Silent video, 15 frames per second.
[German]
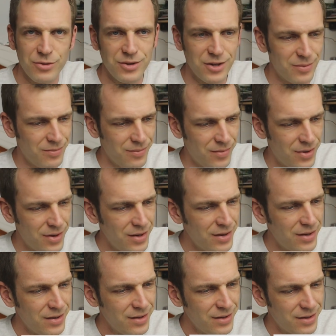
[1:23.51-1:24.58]
und im
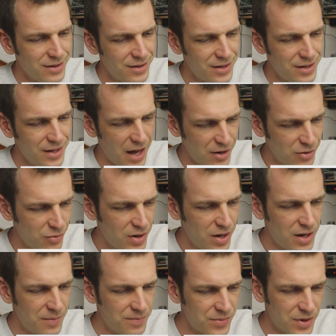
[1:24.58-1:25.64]
äh,
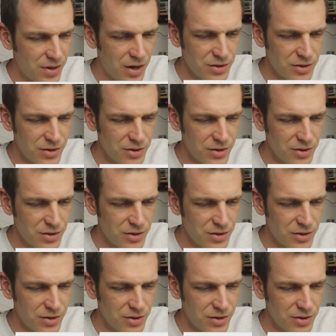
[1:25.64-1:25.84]
Januar.